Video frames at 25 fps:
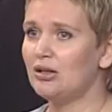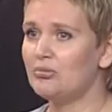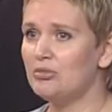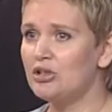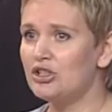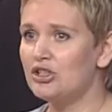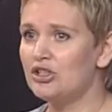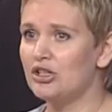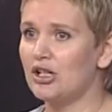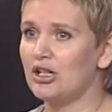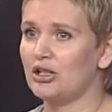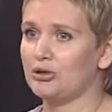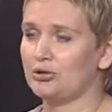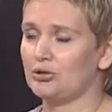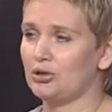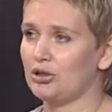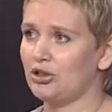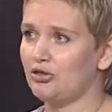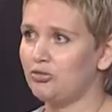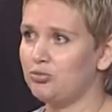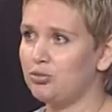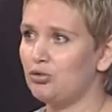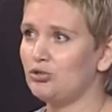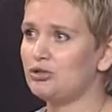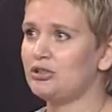мышка, которая
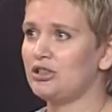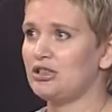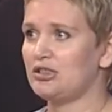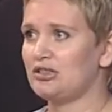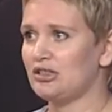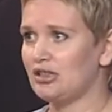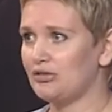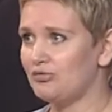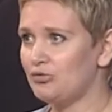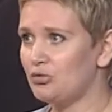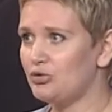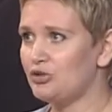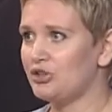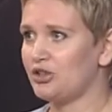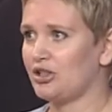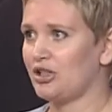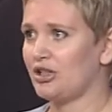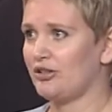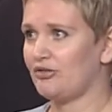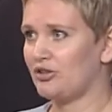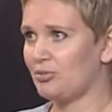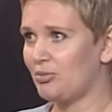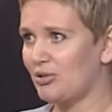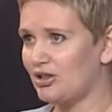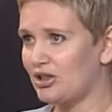в полдень с авоськой
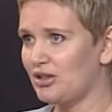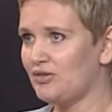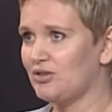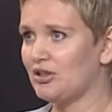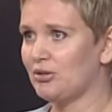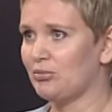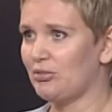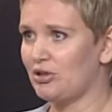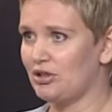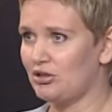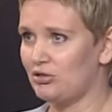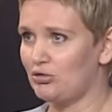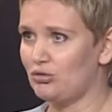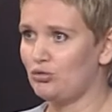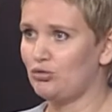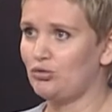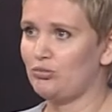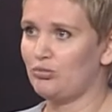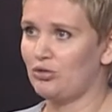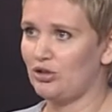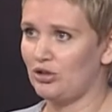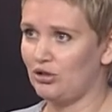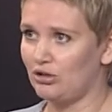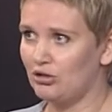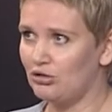в спортивном
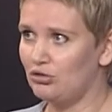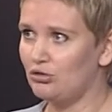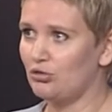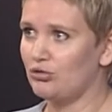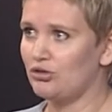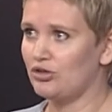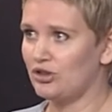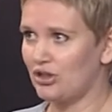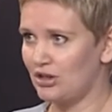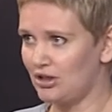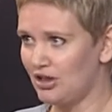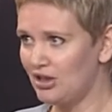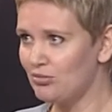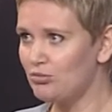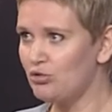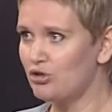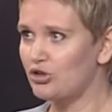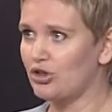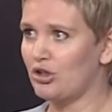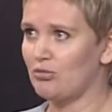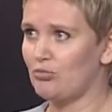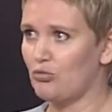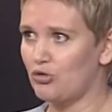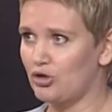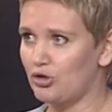костюме идет за
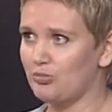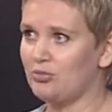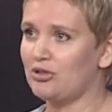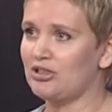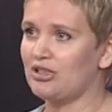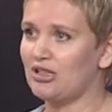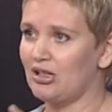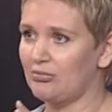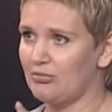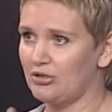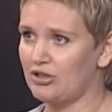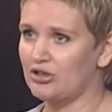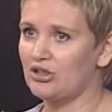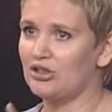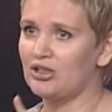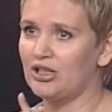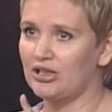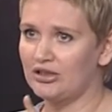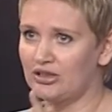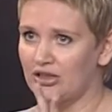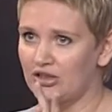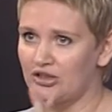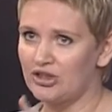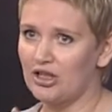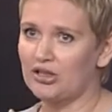хлебушком, может быть самой
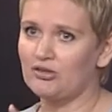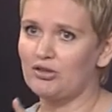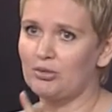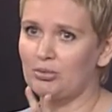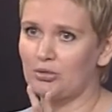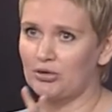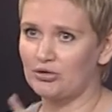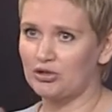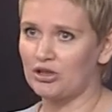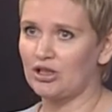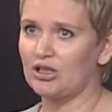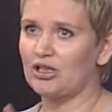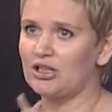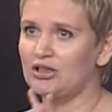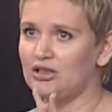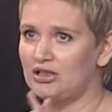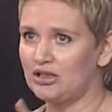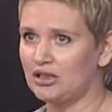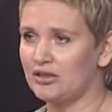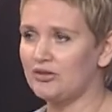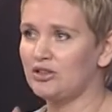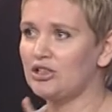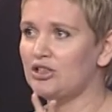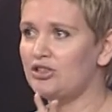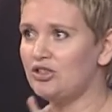желанной жертвой, потому что
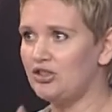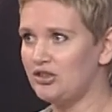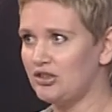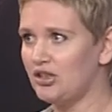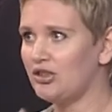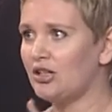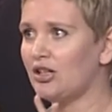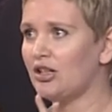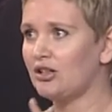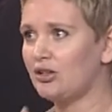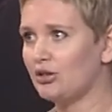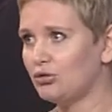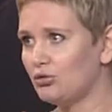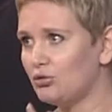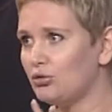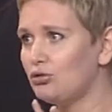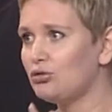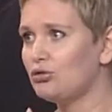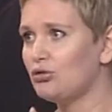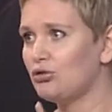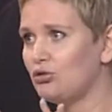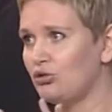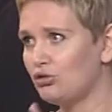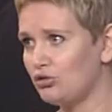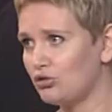гарантированно чистенькая, никто
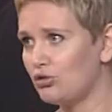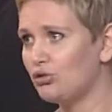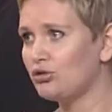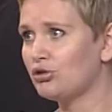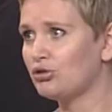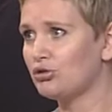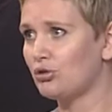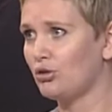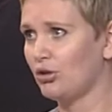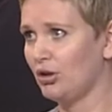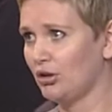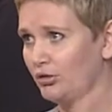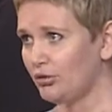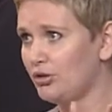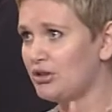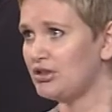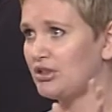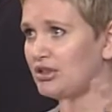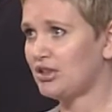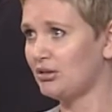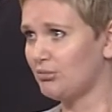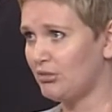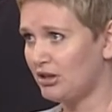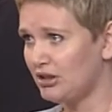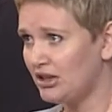ее ничего не трогал. Ну, если
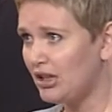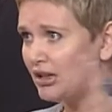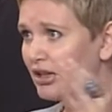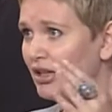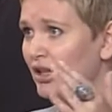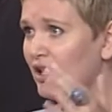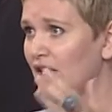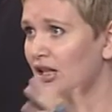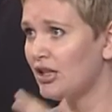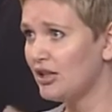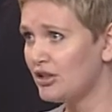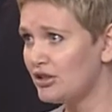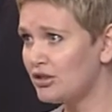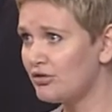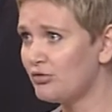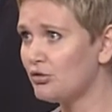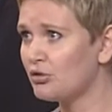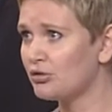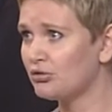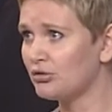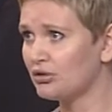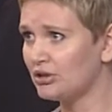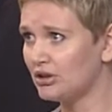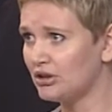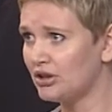это маньяк,
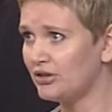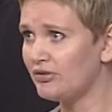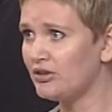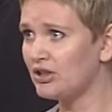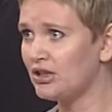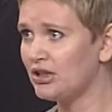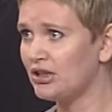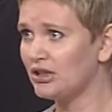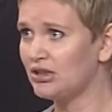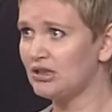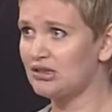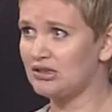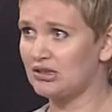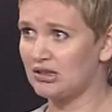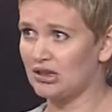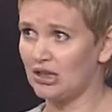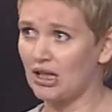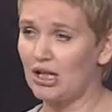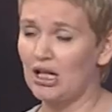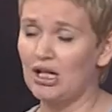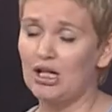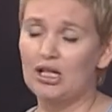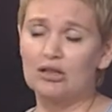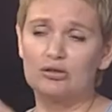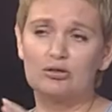свернутый на вергинности.
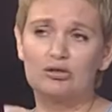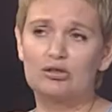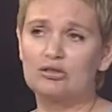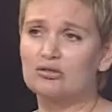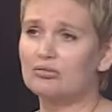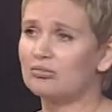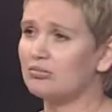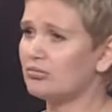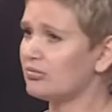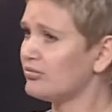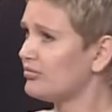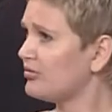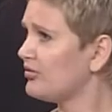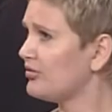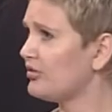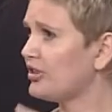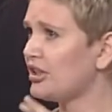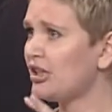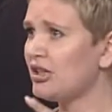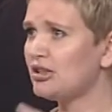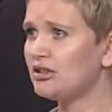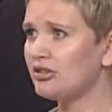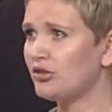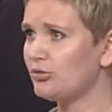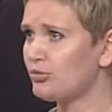То есть
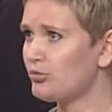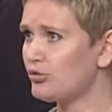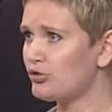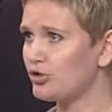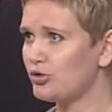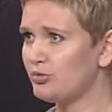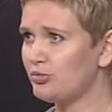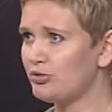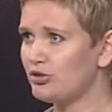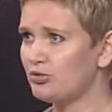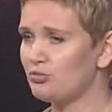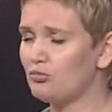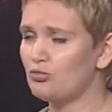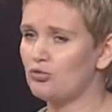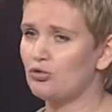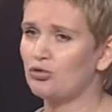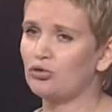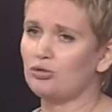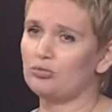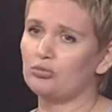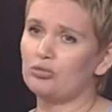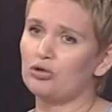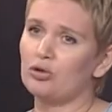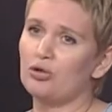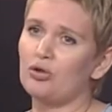вариантов может быть
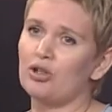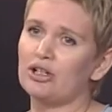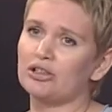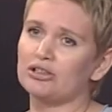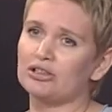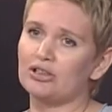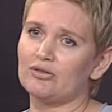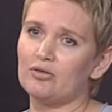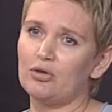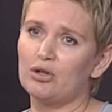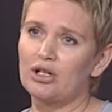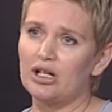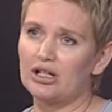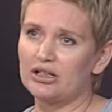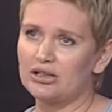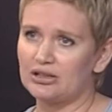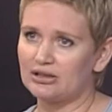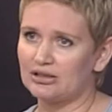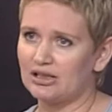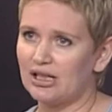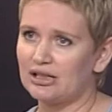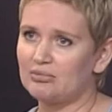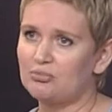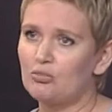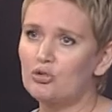много того, как,
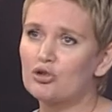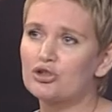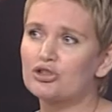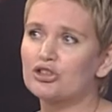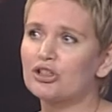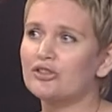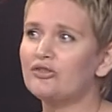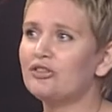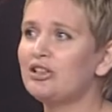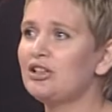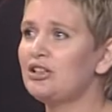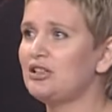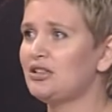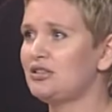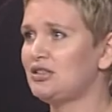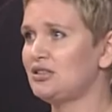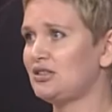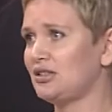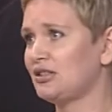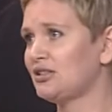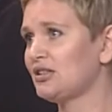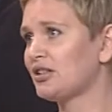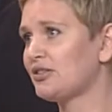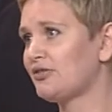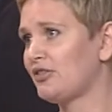как можно выглядеть
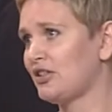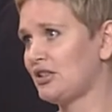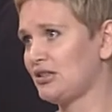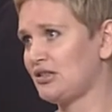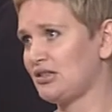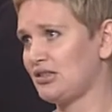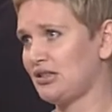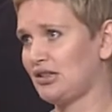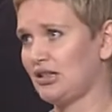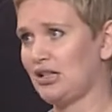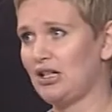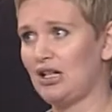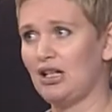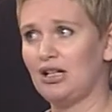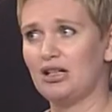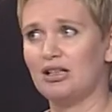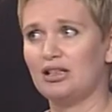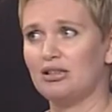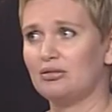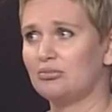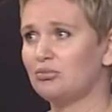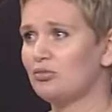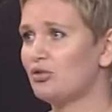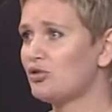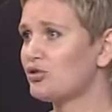и нарваться.
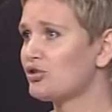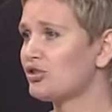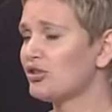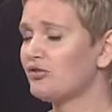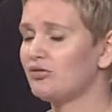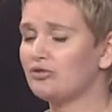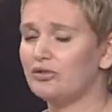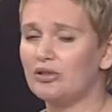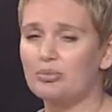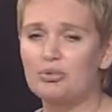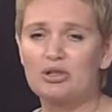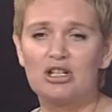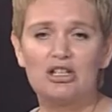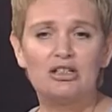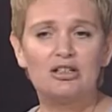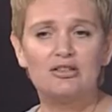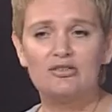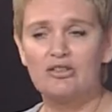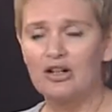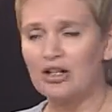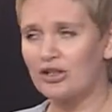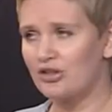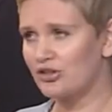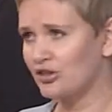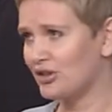И можно, вообще не
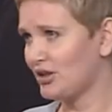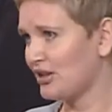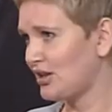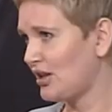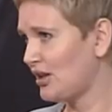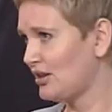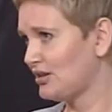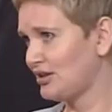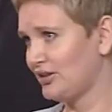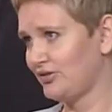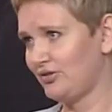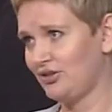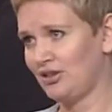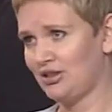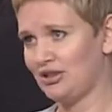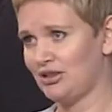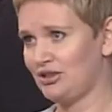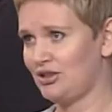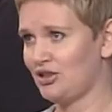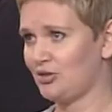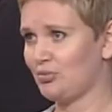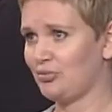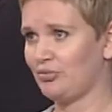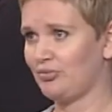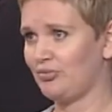важно, как ты
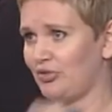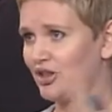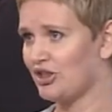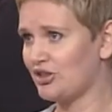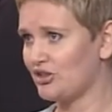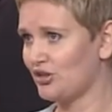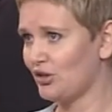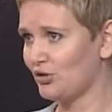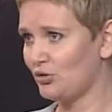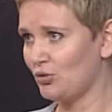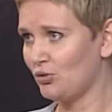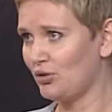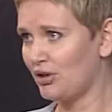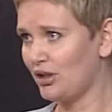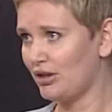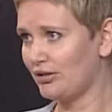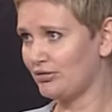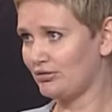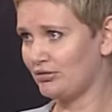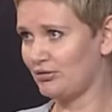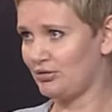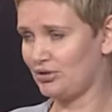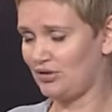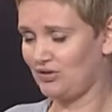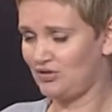выглядишь, важно то, как
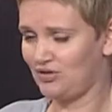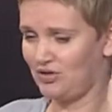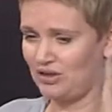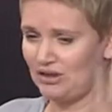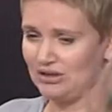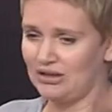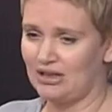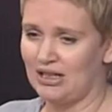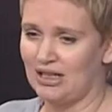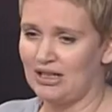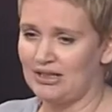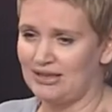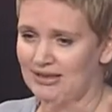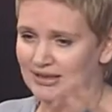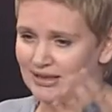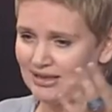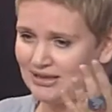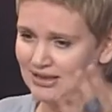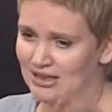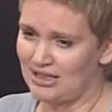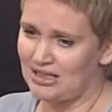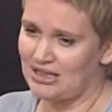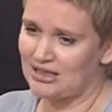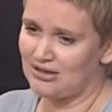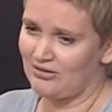то есть всегда за
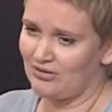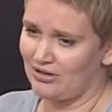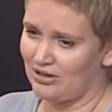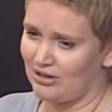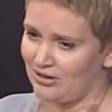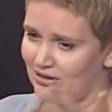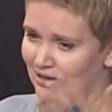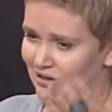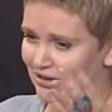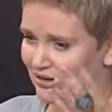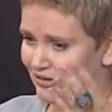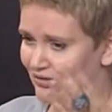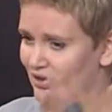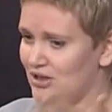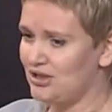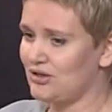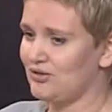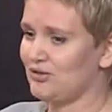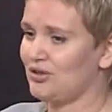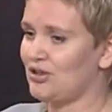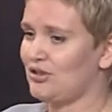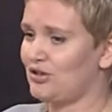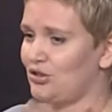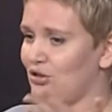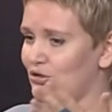действие
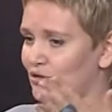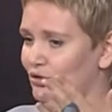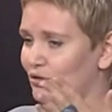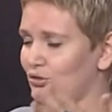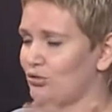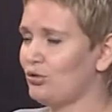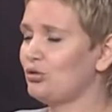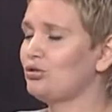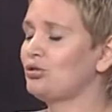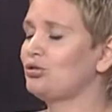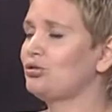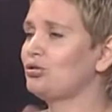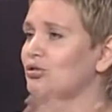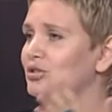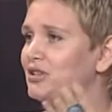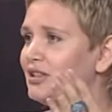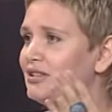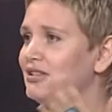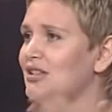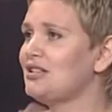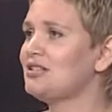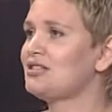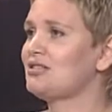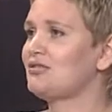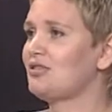ответственность несет тот, кто это
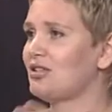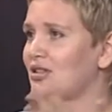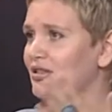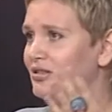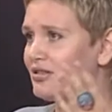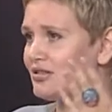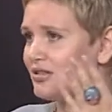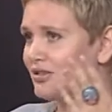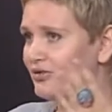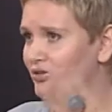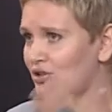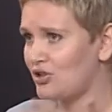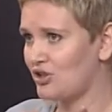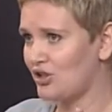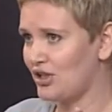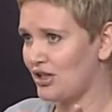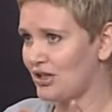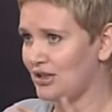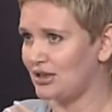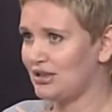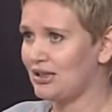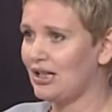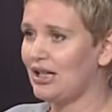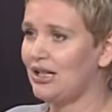действие совершает.